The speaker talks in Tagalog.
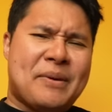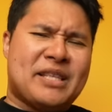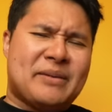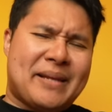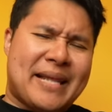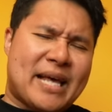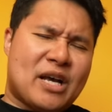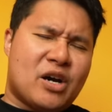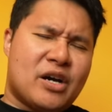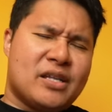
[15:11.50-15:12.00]
hit the
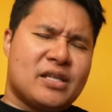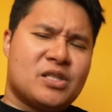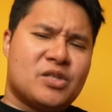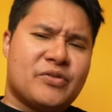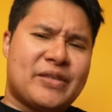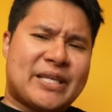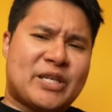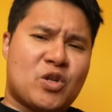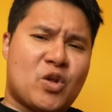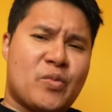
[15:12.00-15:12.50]
bell icon so
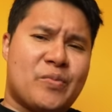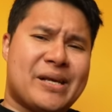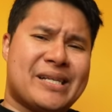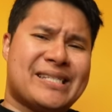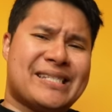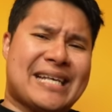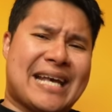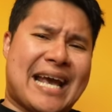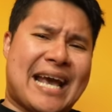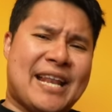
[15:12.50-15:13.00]
that you don't miss
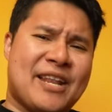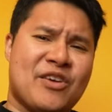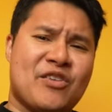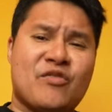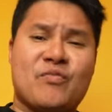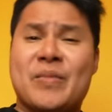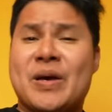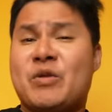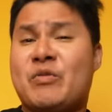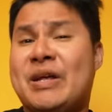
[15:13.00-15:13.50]
any
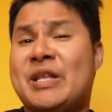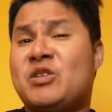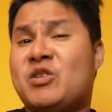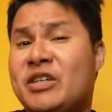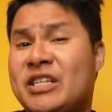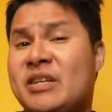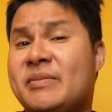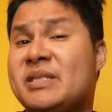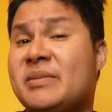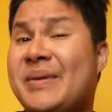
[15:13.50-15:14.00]
of my great
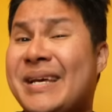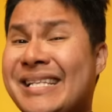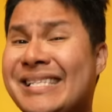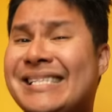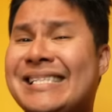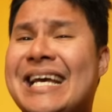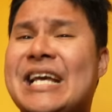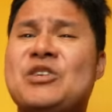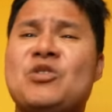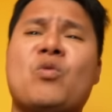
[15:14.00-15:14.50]
content
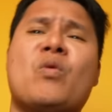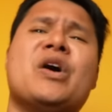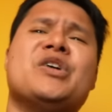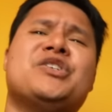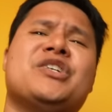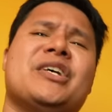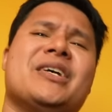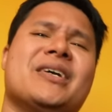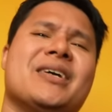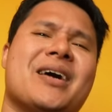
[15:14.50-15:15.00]
recipes and you're
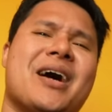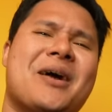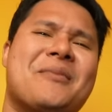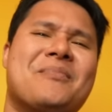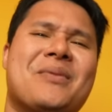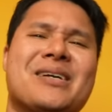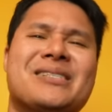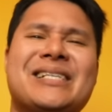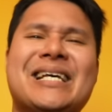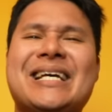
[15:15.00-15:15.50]
watching
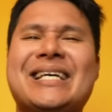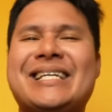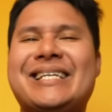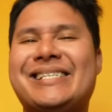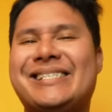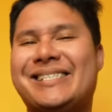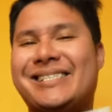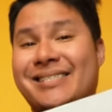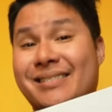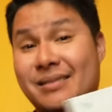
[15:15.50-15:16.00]
Unbox
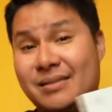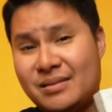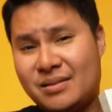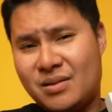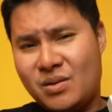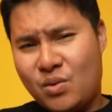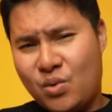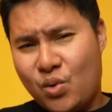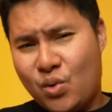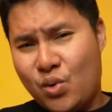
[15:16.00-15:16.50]
Diaries.
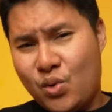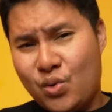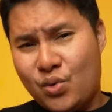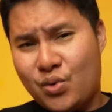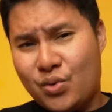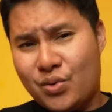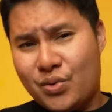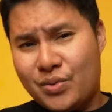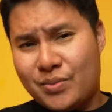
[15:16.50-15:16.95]
Woohoo!